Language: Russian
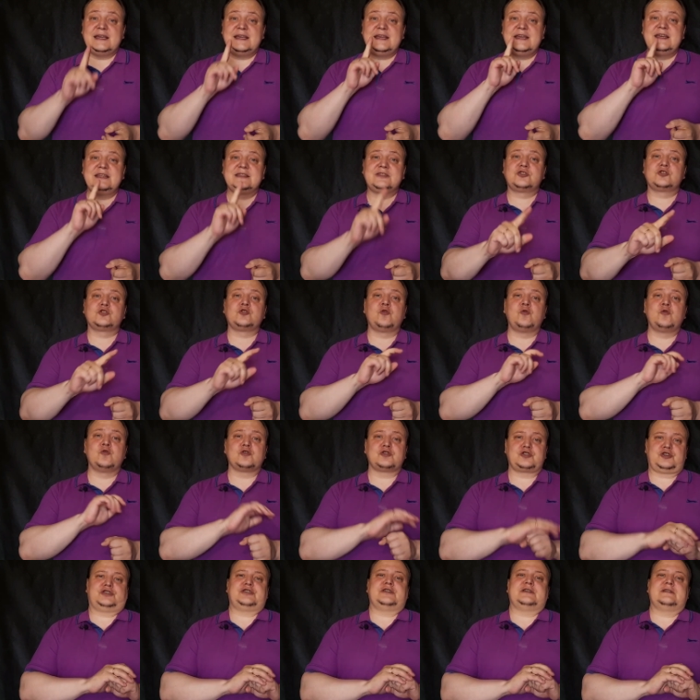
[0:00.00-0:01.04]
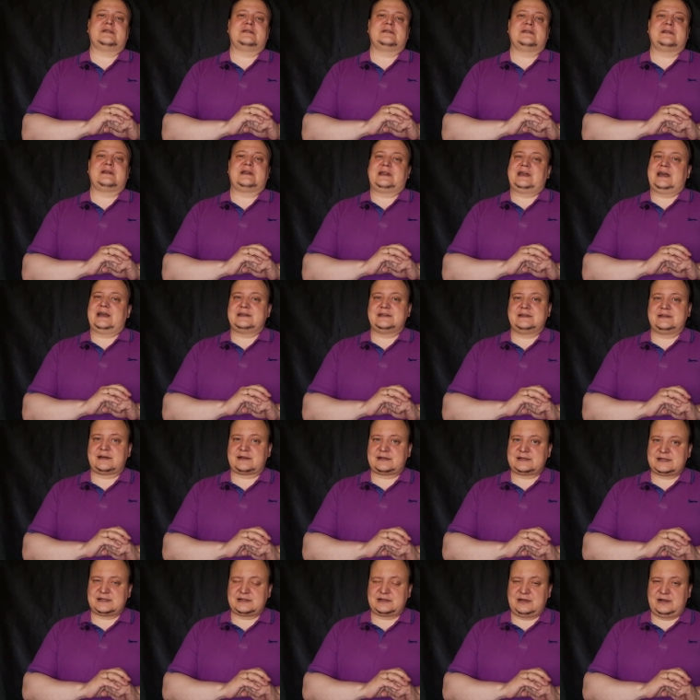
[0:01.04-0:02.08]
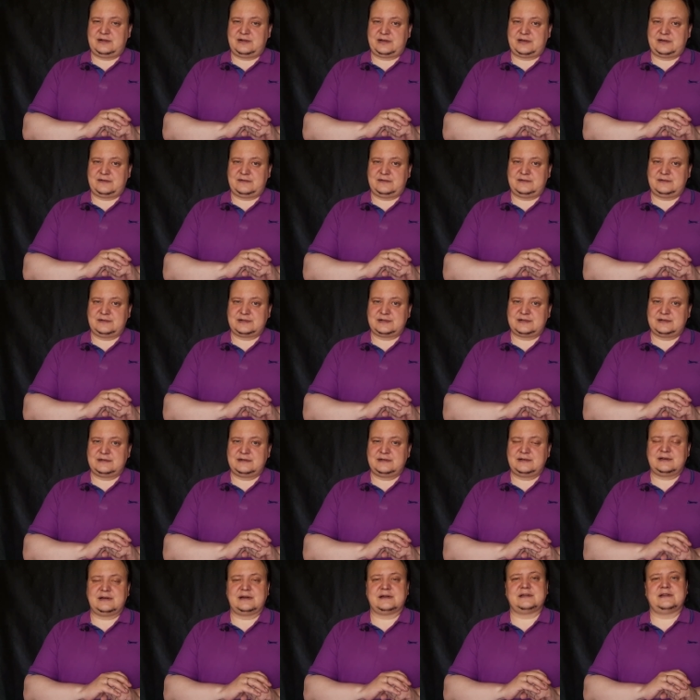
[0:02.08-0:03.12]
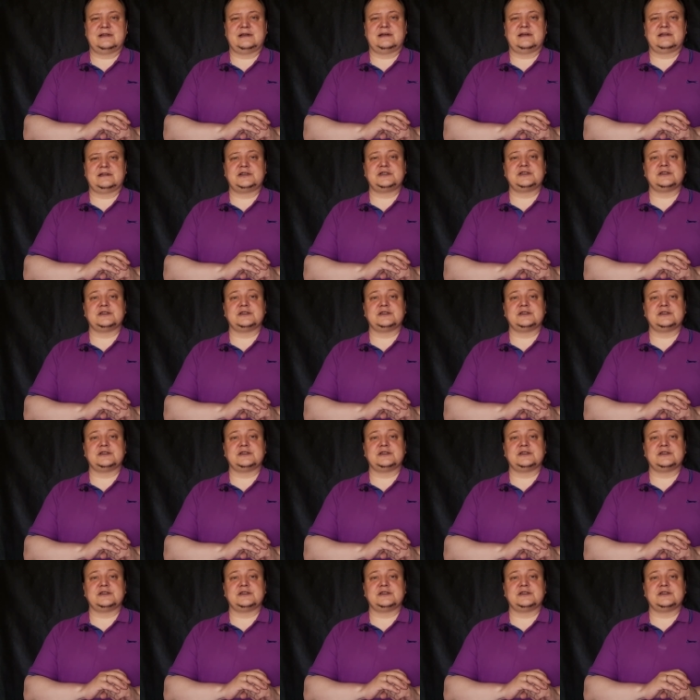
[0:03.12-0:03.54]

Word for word: И тоже не один раз сталкивался, когда